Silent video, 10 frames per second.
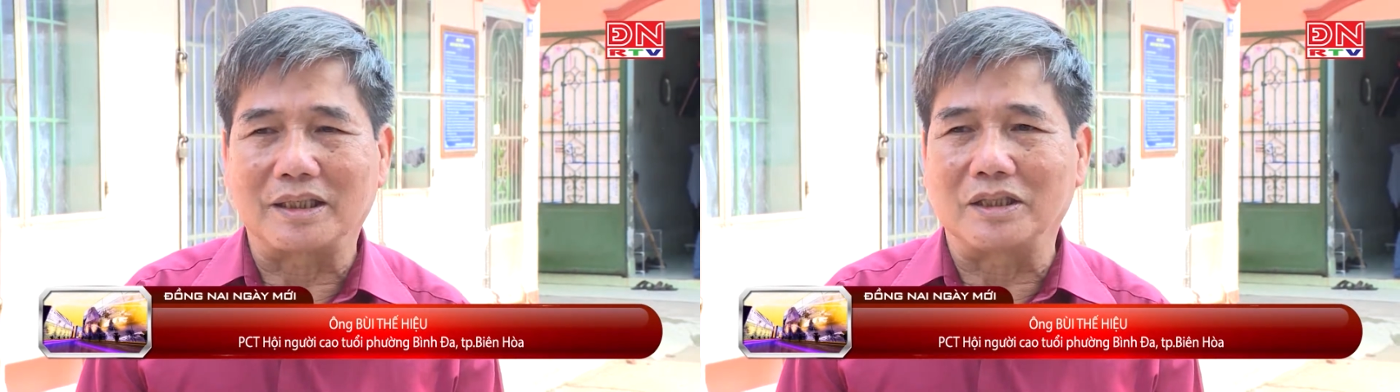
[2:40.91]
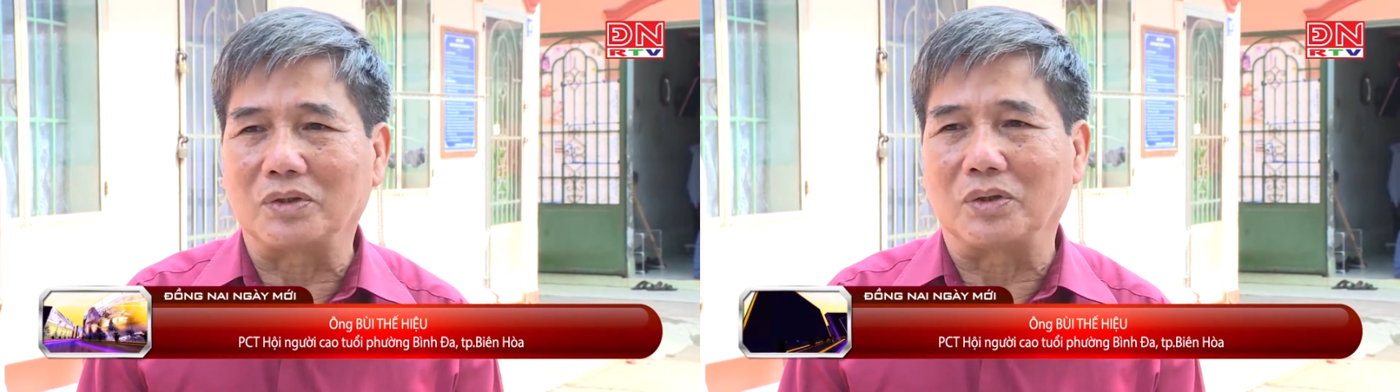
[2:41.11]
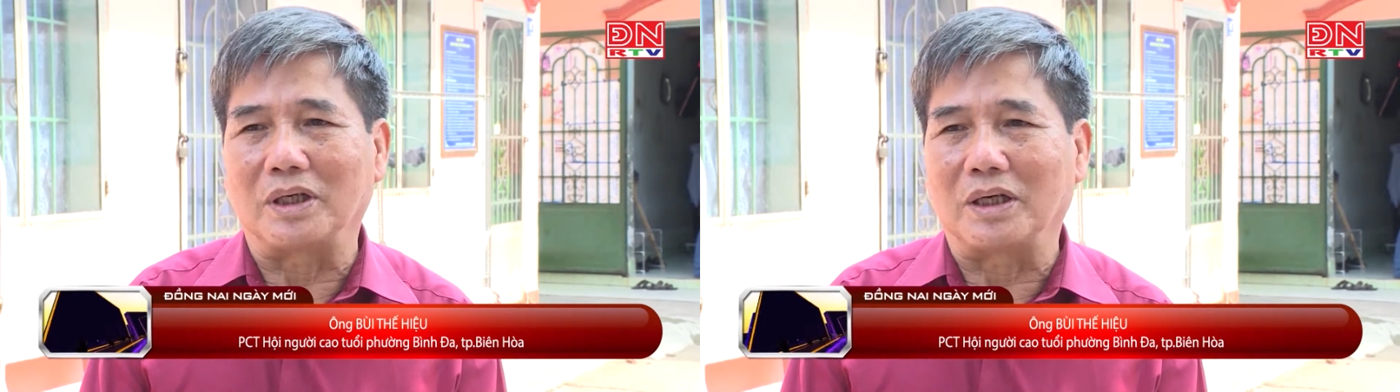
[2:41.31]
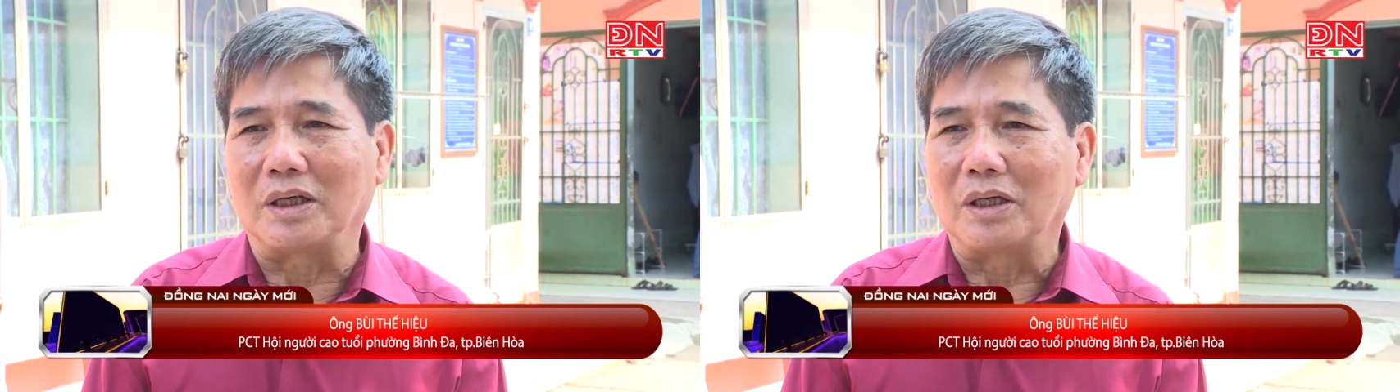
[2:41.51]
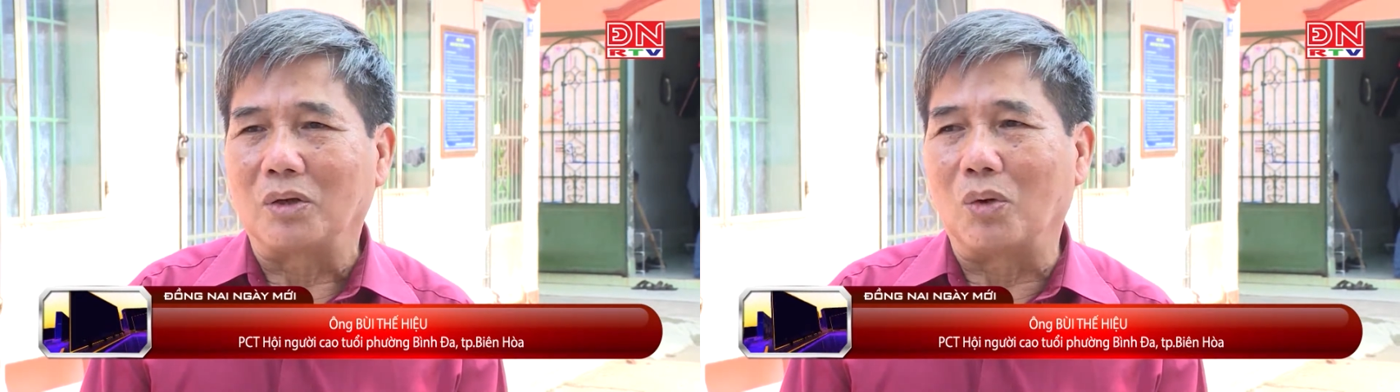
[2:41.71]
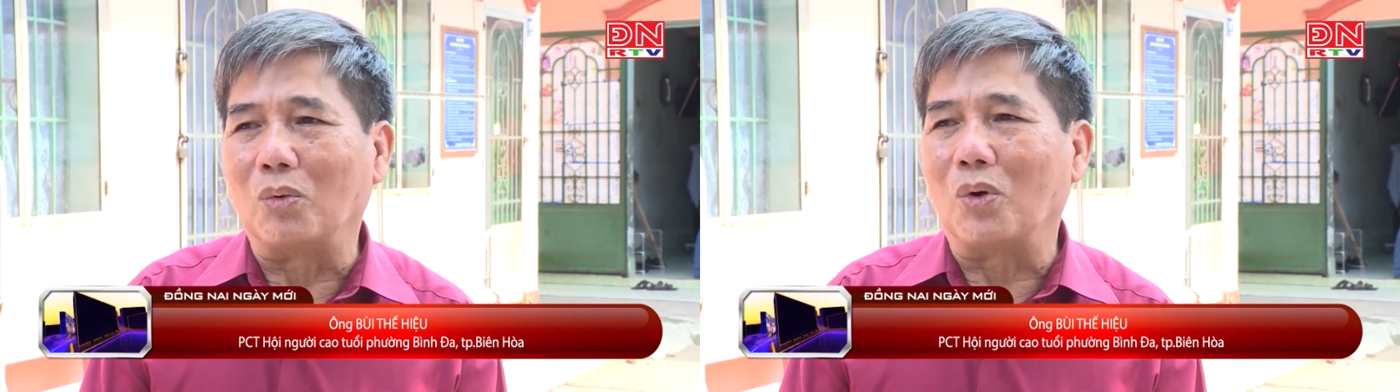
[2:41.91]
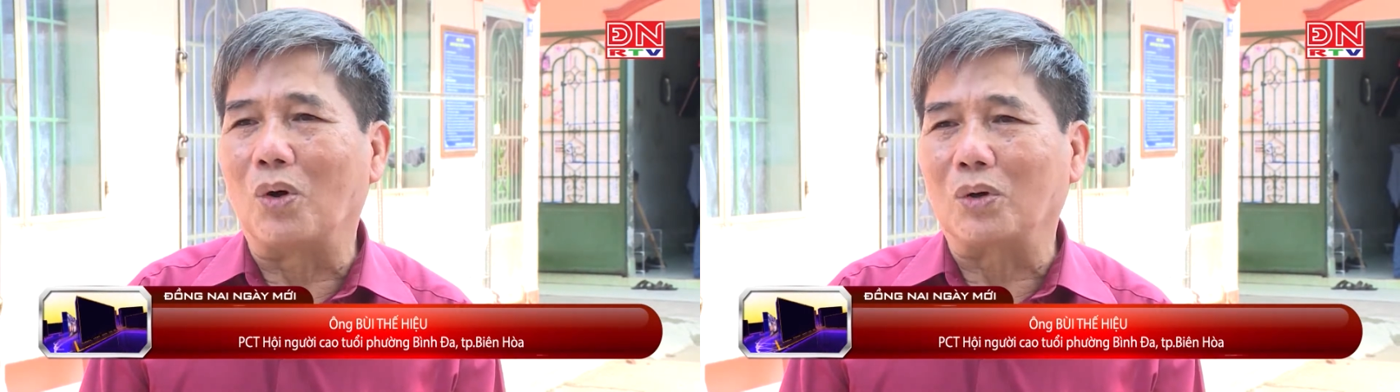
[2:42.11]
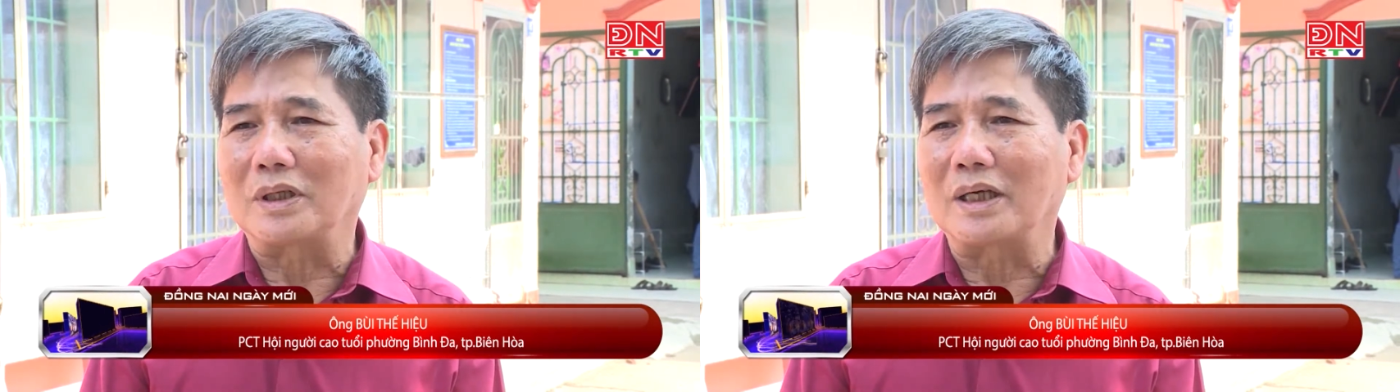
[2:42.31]
thế rồi là ủng
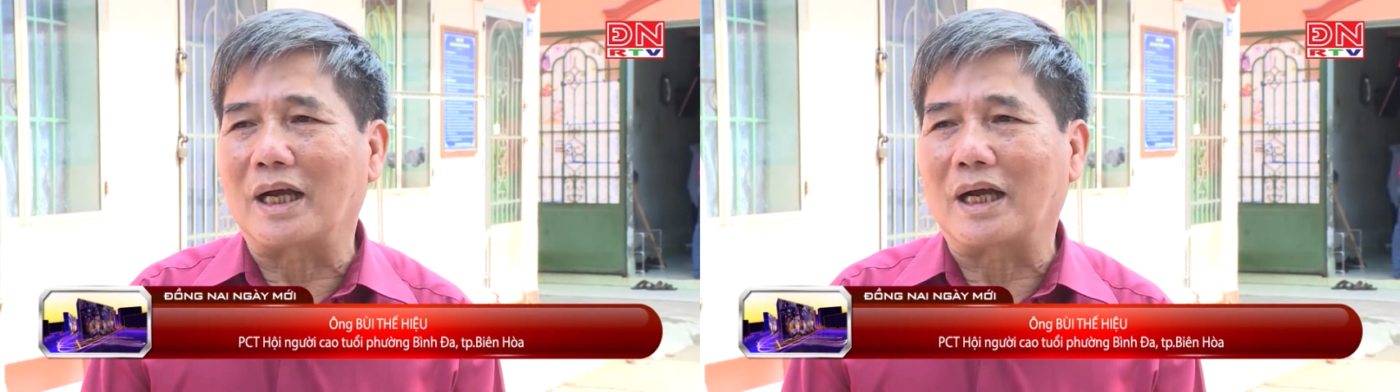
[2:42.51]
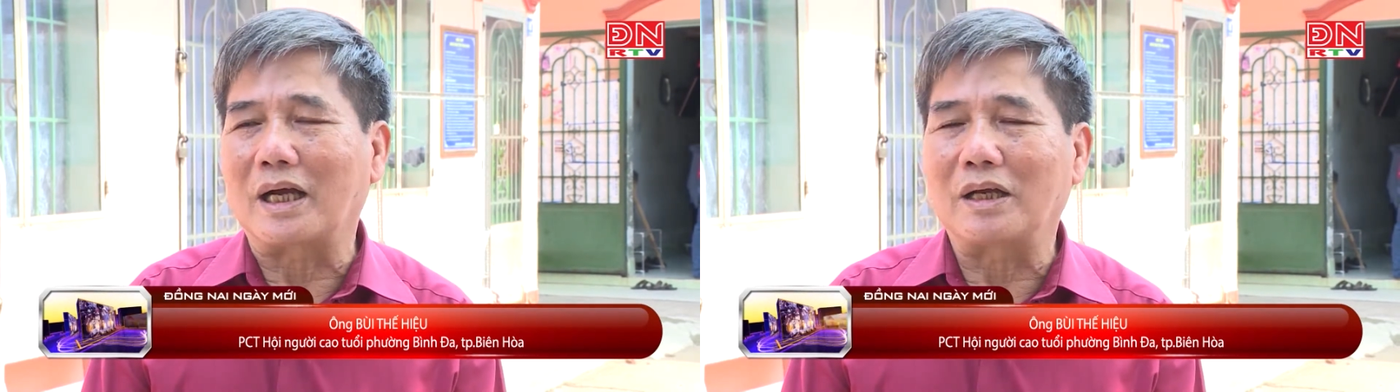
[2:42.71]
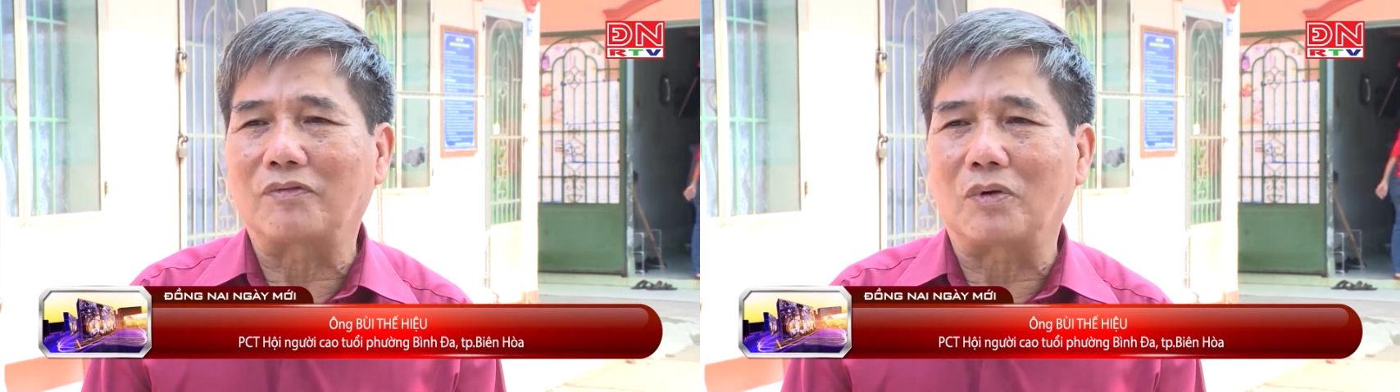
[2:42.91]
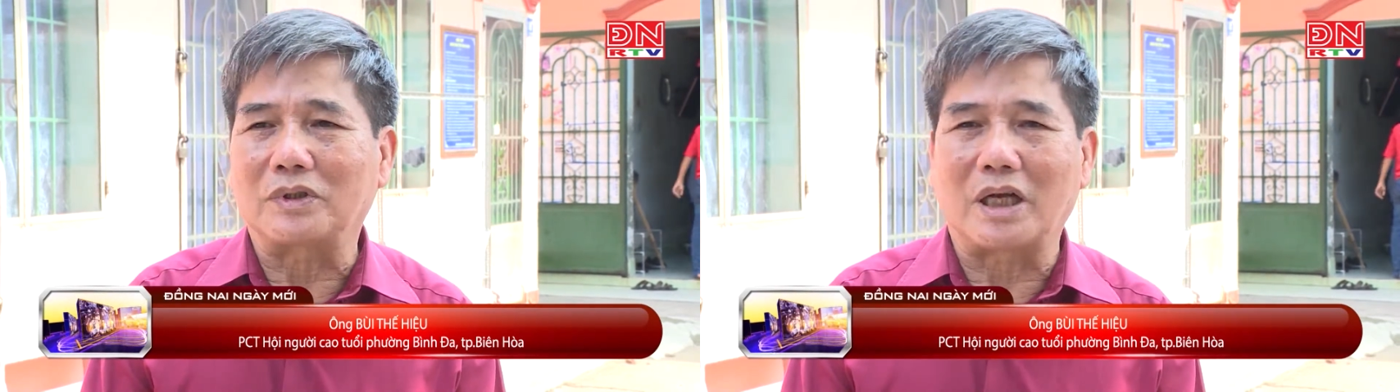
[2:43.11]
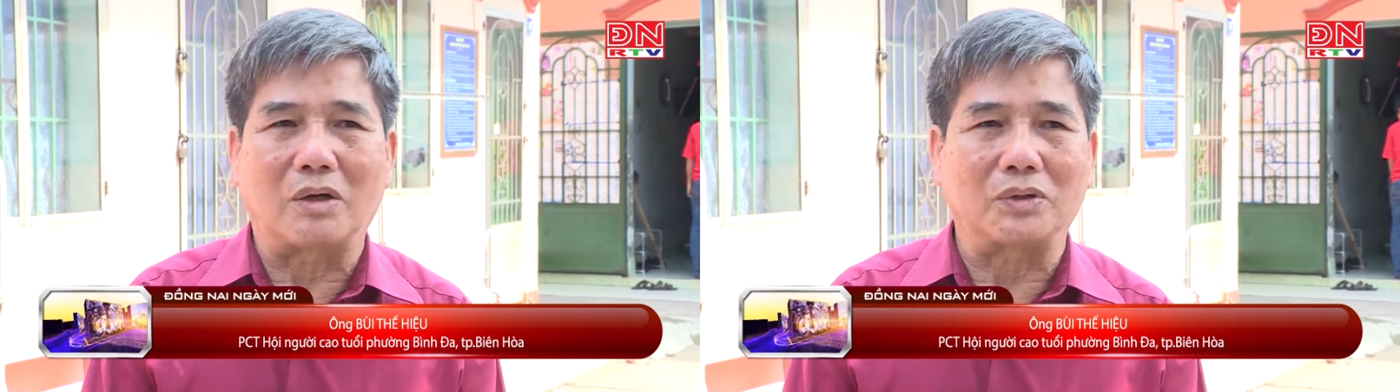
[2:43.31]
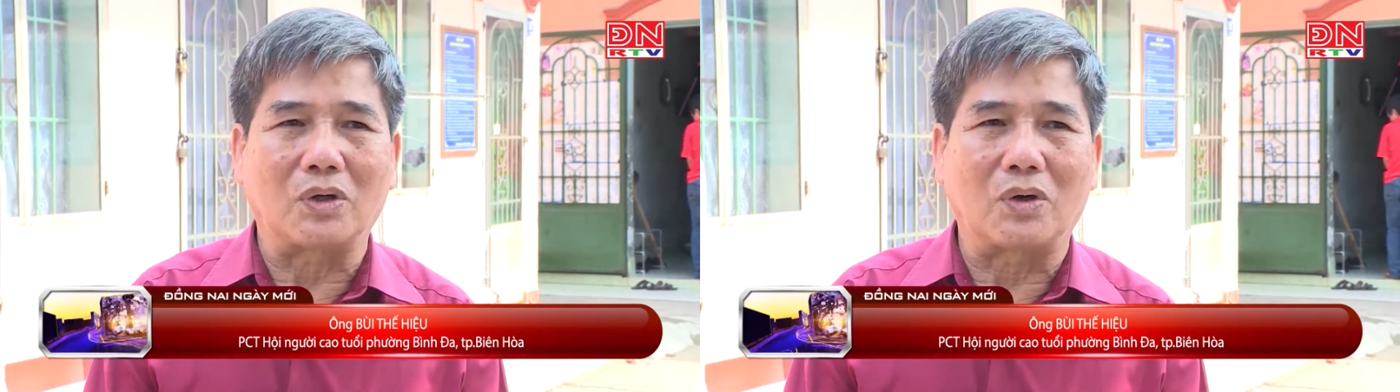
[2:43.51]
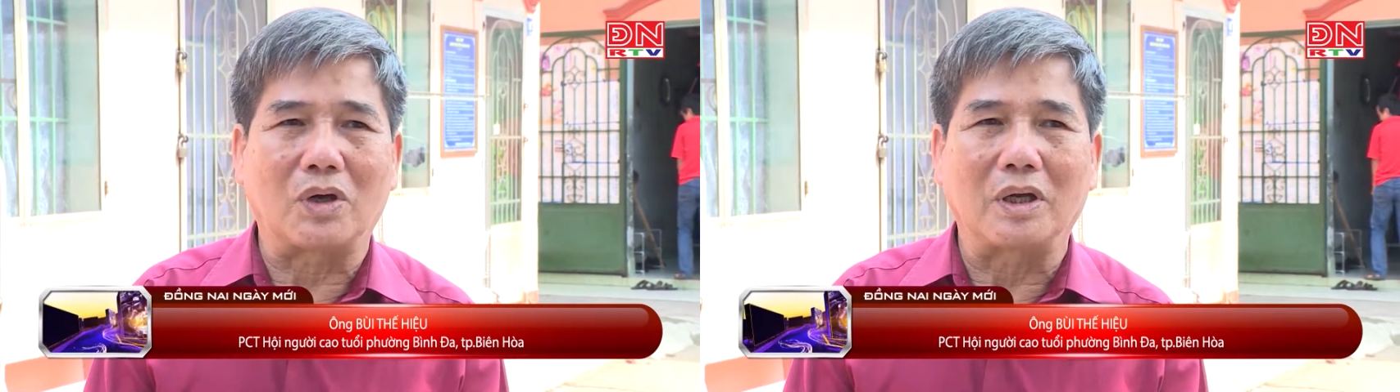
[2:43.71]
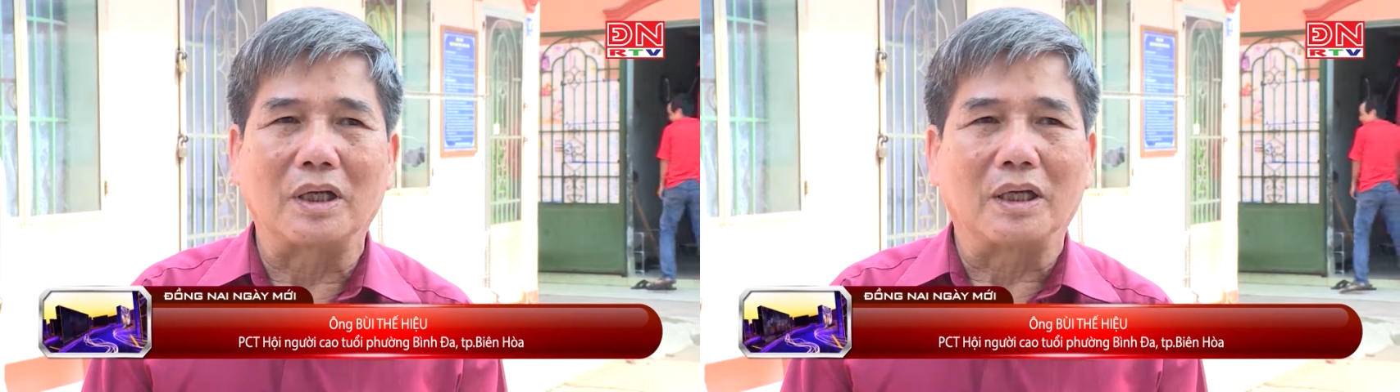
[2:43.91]
hộ tất cả các cái phong trào cho